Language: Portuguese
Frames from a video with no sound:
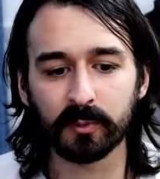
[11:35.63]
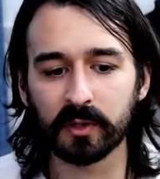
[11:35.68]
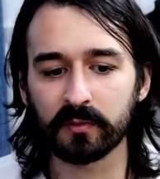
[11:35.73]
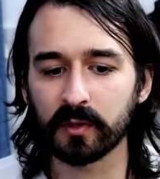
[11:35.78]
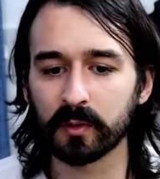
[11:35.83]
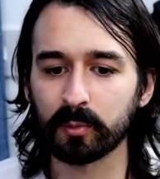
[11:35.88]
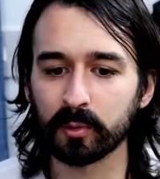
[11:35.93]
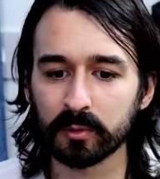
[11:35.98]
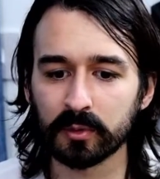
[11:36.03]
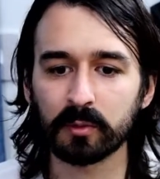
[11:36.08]
Ele
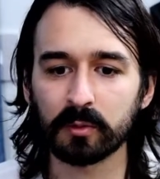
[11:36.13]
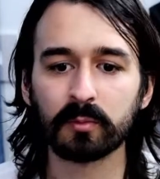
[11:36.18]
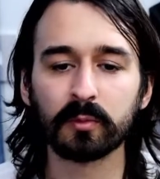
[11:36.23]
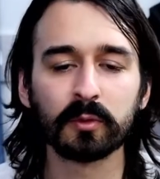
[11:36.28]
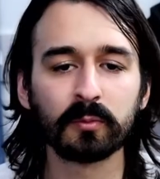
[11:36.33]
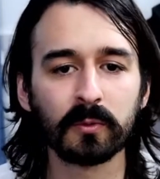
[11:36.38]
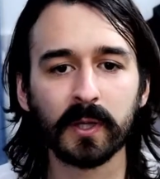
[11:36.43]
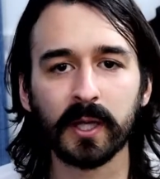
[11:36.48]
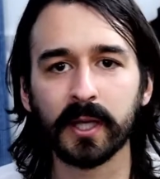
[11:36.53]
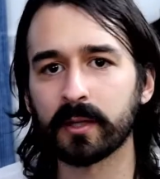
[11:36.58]
falou, pô, tu é um bom
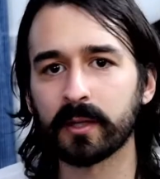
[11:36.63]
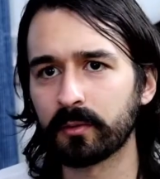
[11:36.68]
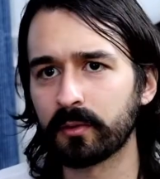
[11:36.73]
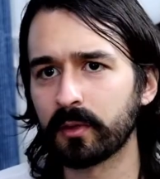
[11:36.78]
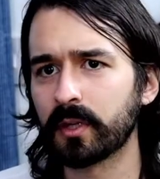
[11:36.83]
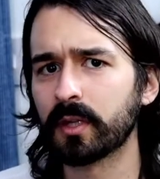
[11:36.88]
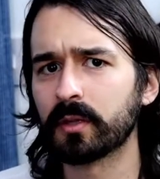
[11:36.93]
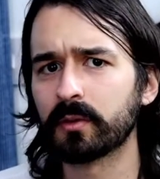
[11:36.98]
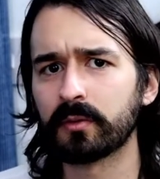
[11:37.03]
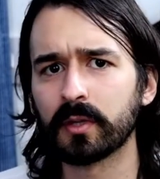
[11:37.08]
moleque, não sei o
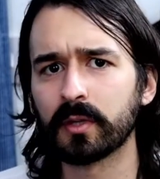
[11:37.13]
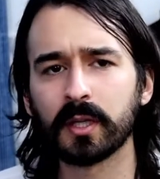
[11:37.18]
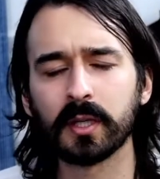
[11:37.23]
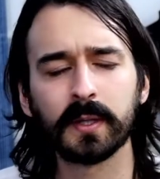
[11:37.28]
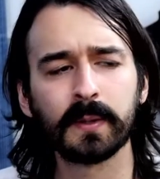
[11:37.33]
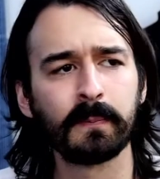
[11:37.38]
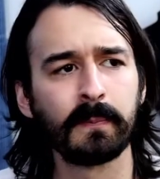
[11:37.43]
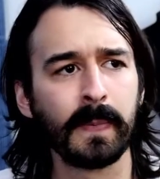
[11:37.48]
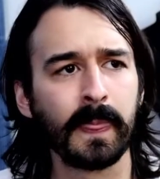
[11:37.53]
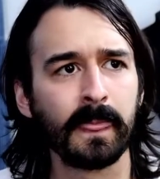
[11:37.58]
quê, não sei o
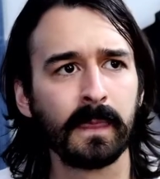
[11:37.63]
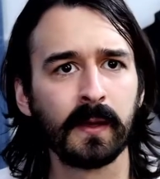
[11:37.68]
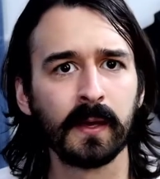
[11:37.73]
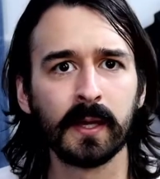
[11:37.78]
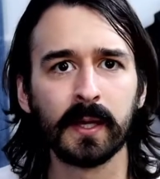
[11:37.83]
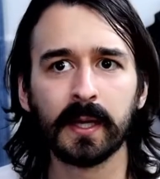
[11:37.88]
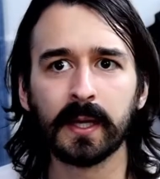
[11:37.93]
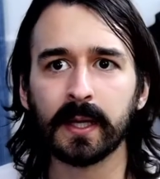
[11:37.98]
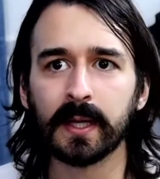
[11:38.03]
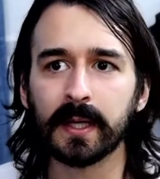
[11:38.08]
quê.
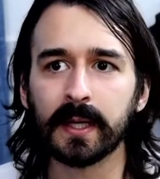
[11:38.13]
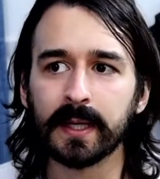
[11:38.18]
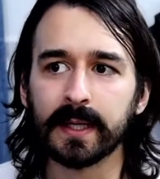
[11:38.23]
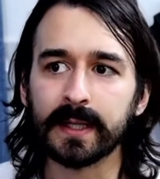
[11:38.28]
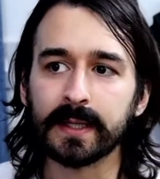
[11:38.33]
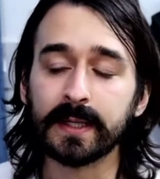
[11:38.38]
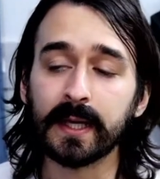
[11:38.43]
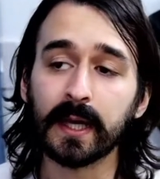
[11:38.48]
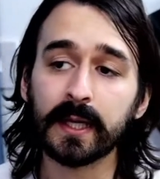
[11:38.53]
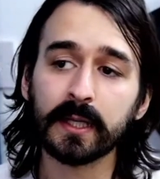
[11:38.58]

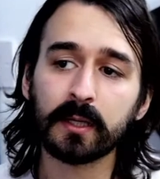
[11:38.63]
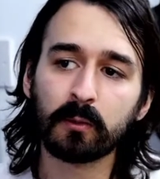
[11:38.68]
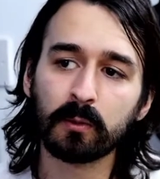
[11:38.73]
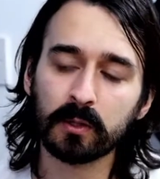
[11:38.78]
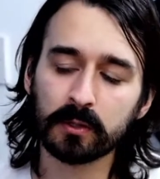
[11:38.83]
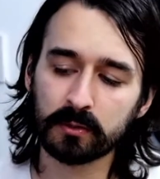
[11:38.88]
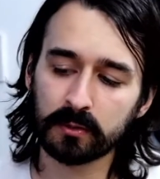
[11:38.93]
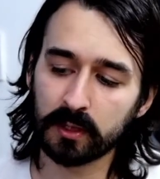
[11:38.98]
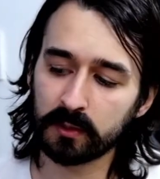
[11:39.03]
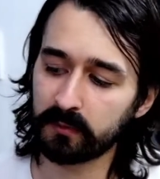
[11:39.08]
E aí,
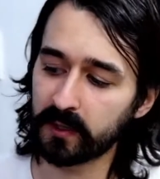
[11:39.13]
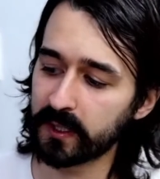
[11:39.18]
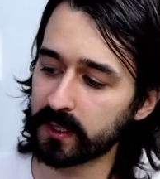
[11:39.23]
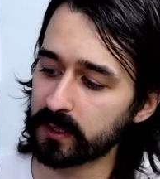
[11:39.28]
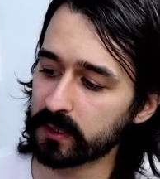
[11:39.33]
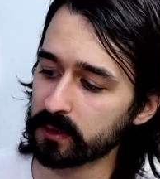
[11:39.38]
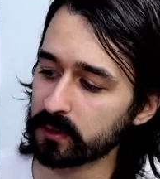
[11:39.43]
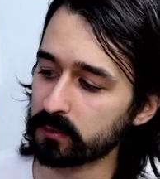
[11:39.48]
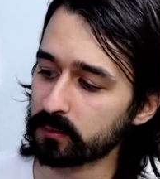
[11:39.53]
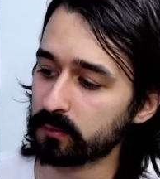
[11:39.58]
quando ele vai
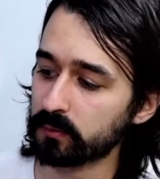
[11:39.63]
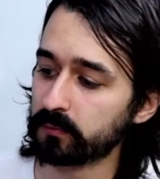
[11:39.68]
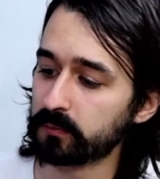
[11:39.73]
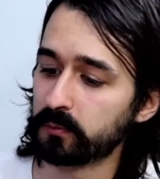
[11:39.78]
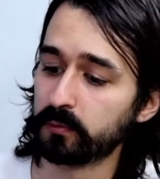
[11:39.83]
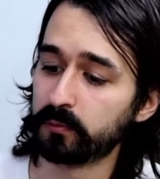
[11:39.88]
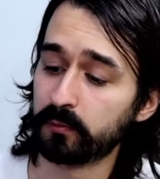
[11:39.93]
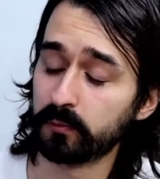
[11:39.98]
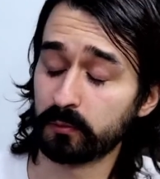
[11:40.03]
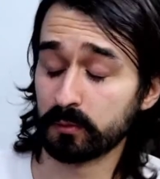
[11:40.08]
ganhando,
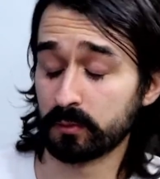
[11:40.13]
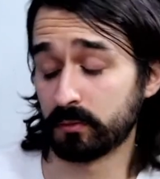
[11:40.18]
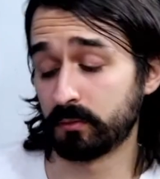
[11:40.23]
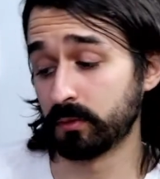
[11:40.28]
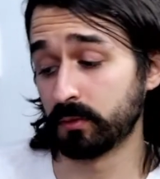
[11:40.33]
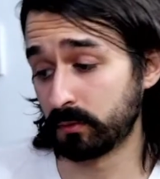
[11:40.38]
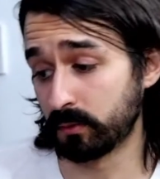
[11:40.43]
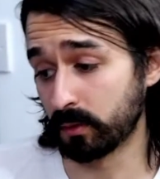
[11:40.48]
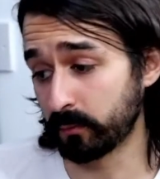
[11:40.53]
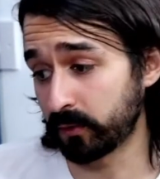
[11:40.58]
quando,
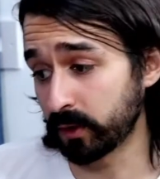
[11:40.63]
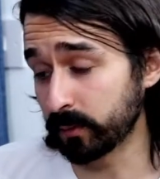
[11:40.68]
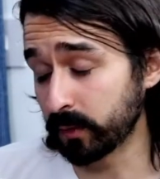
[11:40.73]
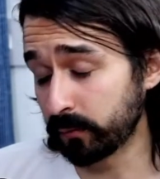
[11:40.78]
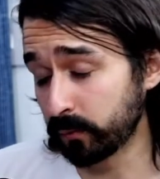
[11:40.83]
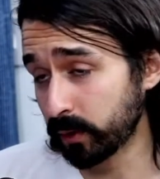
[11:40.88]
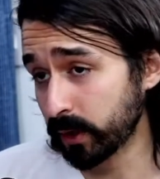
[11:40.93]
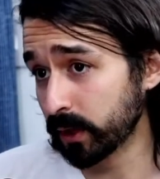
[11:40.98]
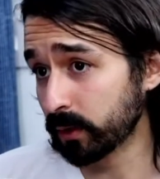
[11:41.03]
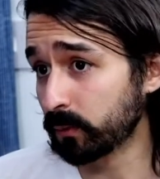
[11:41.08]
conforme eu
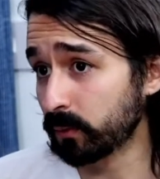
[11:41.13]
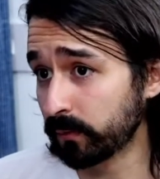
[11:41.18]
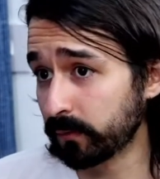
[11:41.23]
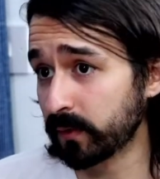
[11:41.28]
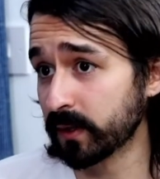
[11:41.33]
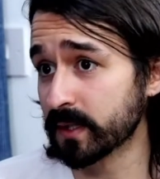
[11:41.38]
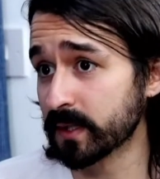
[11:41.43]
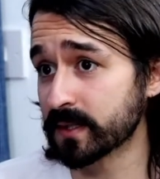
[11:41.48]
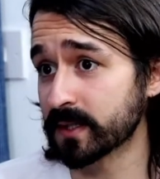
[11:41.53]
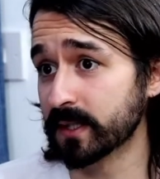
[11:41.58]
fui ganhando
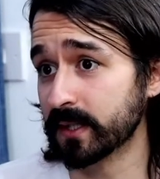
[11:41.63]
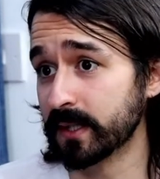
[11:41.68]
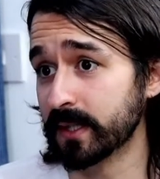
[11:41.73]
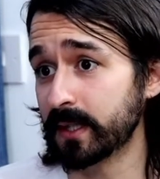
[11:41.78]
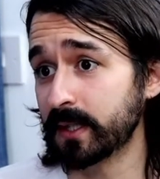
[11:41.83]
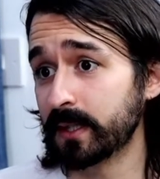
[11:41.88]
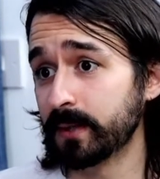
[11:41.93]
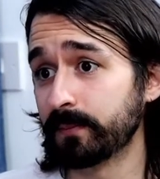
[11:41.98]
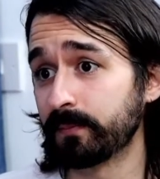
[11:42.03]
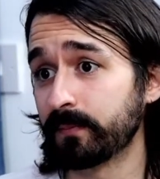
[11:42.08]
confiança
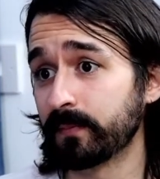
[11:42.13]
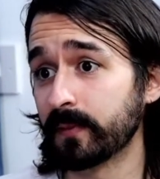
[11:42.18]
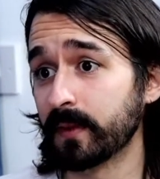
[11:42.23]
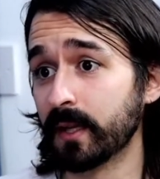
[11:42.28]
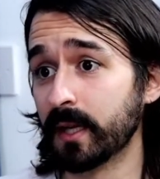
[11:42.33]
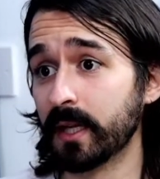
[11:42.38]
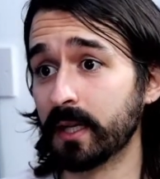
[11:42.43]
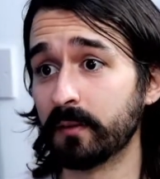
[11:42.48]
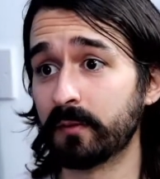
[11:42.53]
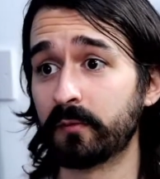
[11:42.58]
dele,
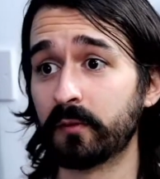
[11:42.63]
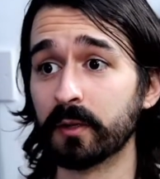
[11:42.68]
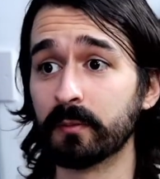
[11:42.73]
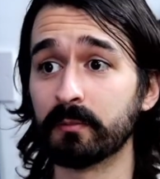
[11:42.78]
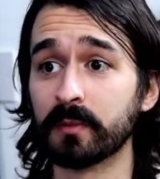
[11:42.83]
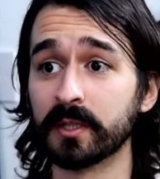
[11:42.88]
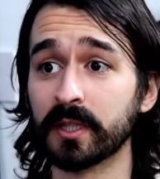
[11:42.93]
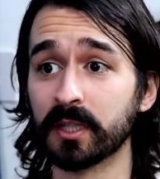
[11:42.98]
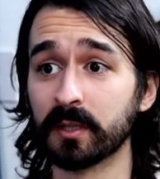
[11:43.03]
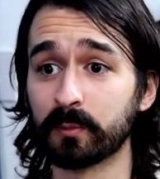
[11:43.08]
ele foi me
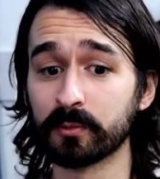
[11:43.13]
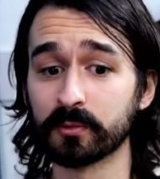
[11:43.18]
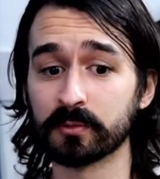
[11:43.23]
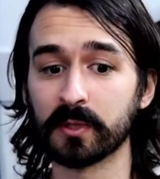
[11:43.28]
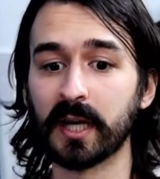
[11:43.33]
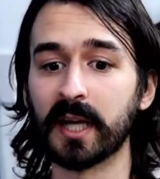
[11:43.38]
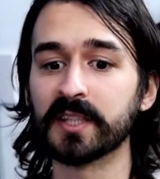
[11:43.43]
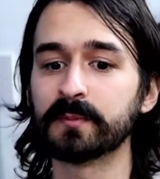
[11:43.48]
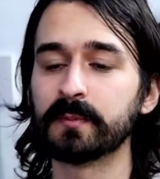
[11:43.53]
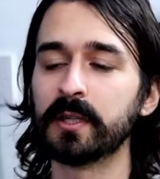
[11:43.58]
mandando para os
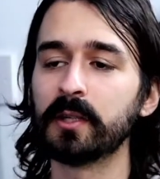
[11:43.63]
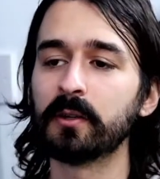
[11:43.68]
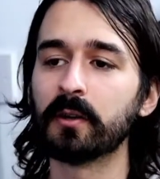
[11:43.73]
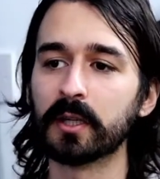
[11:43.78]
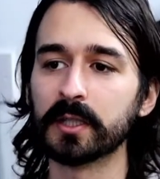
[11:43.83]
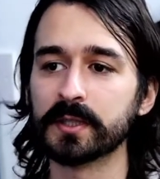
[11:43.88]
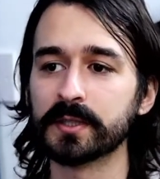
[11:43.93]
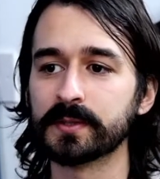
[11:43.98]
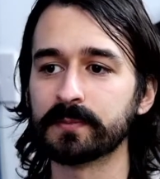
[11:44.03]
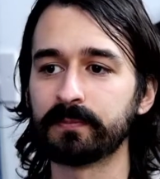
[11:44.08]
lugares
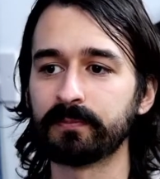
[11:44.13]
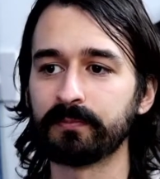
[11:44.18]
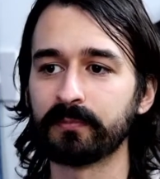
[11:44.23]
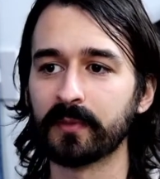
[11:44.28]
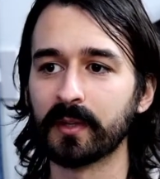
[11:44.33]
melhores.